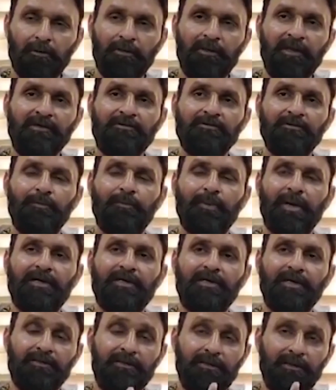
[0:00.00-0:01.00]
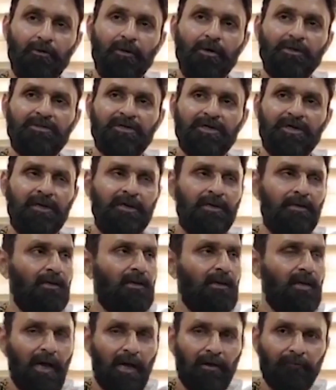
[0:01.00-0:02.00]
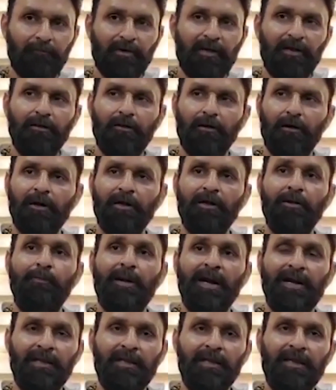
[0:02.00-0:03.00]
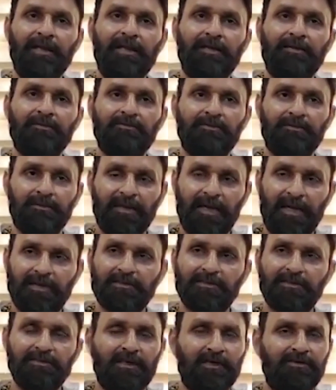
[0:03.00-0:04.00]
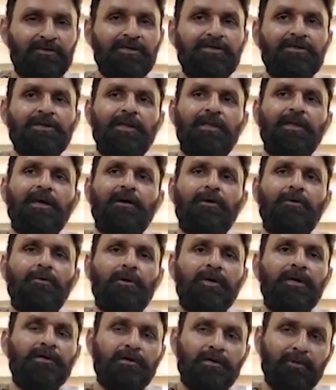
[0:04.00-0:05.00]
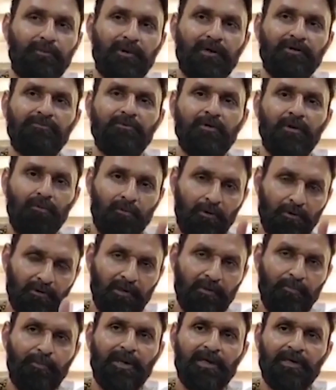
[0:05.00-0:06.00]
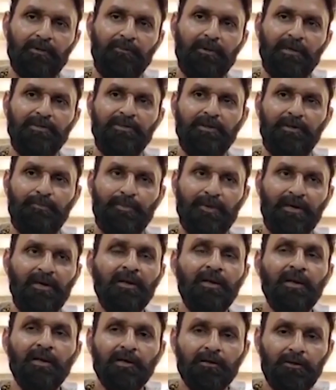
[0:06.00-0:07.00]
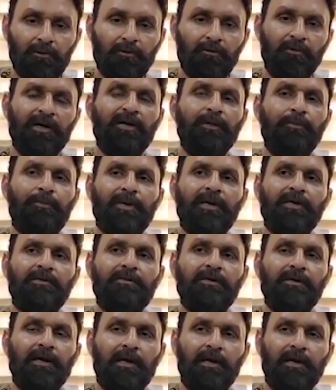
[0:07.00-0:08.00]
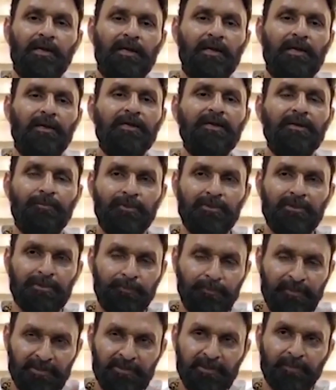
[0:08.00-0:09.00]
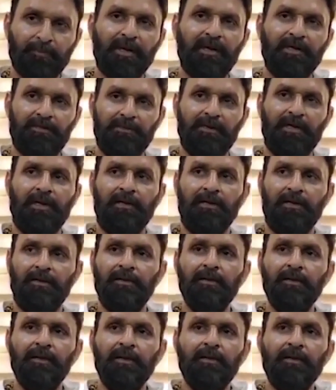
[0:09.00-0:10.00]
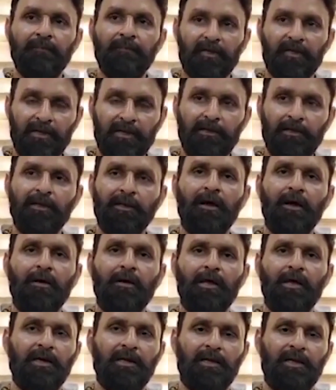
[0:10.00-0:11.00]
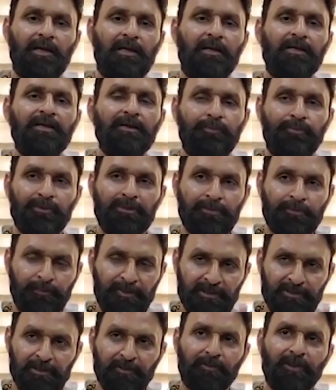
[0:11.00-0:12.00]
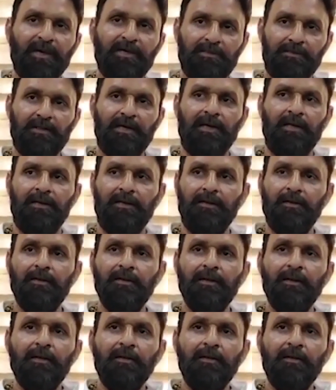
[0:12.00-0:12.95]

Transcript: తెలుగుదేశం పార్టీ దిగొచ్చి ఆ ఫ్లైఓవర్లు మళ్ళీ శాంక్షన్ చేసి ఇచ్చేదాకా కూడా ఎట్టి పరిస్థితుల్లో వదిలిపెట్టమని చెప్పి ఇటువంటి ప్రయత్నాలనే ఈ పిచ్చి ప్రయత్నాలనే ఎన్టీ రామారావునే ఈ పిచ్చి ప్రయత్నాలనే